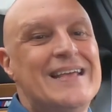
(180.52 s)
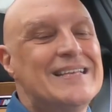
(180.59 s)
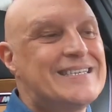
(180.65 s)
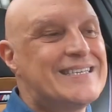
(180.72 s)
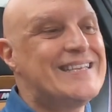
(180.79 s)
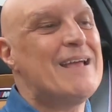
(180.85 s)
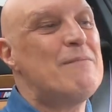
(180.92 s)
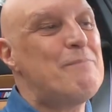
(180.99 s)

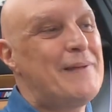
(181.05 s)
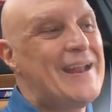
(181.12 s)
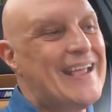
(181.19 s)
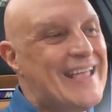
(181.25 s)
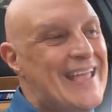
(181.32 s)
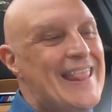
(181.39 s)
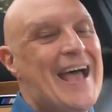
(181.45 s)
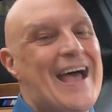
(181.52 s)
siempre
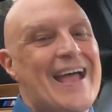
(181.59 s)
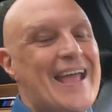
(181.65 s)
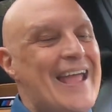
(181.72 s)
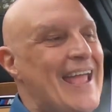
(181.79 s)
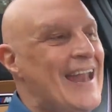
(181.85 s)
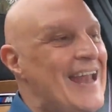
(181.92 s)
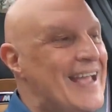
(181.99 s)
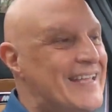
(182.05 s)
queda
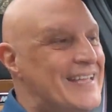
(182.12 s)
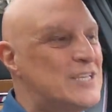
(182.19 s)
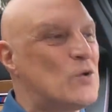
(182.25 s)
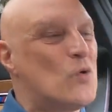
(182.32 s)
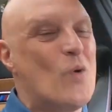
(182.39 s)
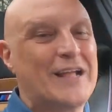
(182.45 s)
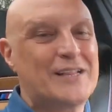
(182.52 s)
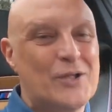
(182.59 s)
el
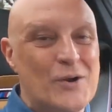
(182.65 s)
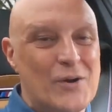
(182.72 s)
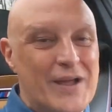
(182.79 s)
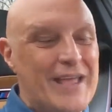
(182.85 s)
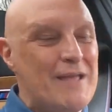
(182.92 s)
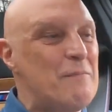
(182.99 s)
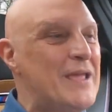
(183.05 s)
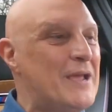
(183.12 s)

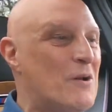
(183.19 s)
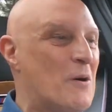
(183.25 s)
X4M